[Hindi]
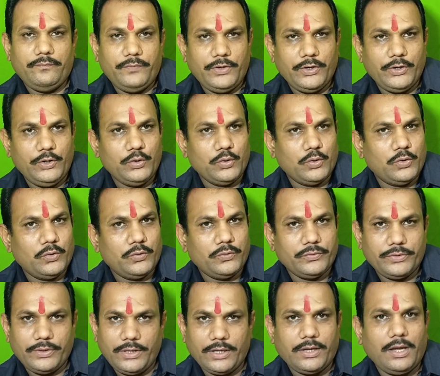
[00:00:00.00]
वीडियो
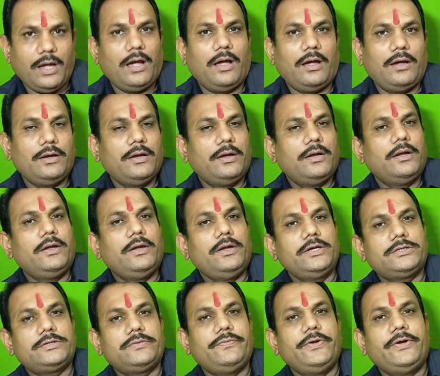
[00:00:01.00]
देखा
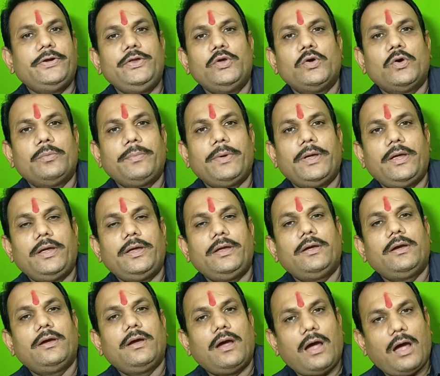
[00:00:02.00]
इस वीडियो
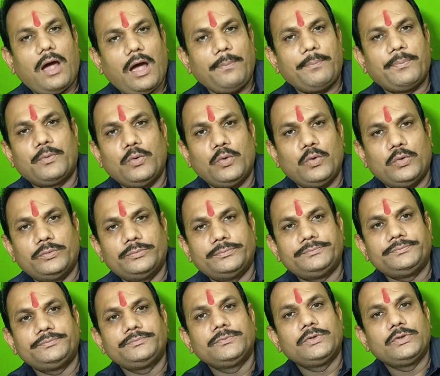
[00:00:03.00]
में आपको
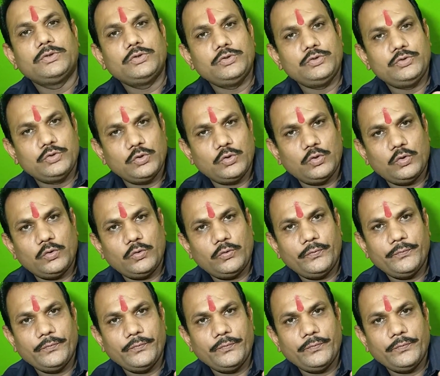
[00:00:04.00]
जो